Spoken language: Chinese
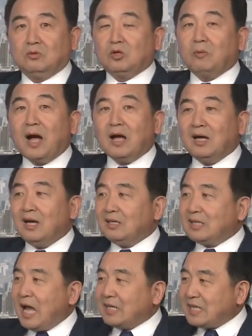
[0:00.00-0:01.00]
对吧？
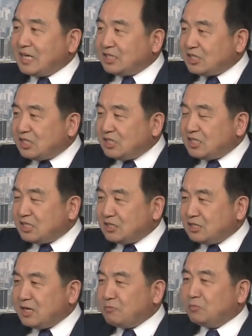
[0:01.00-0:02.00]
他在执
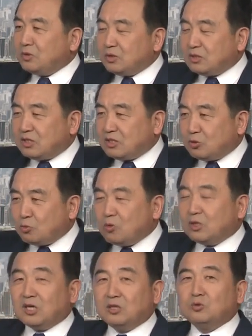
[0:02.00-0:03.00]
行任务的
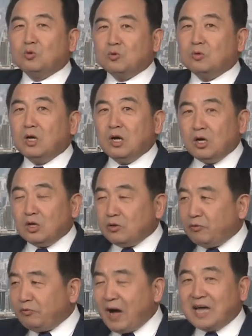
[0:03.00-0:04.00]
过程中
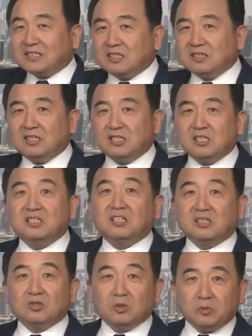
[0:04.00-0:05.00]
发生的事
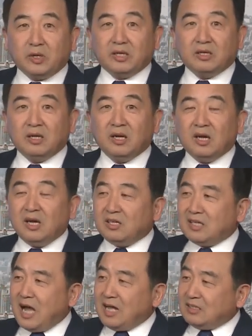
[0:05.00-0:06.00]
情，对不对？
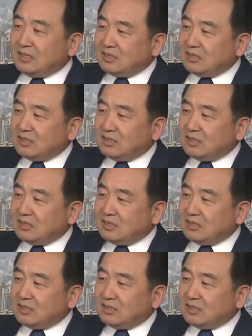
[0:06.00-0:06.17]
那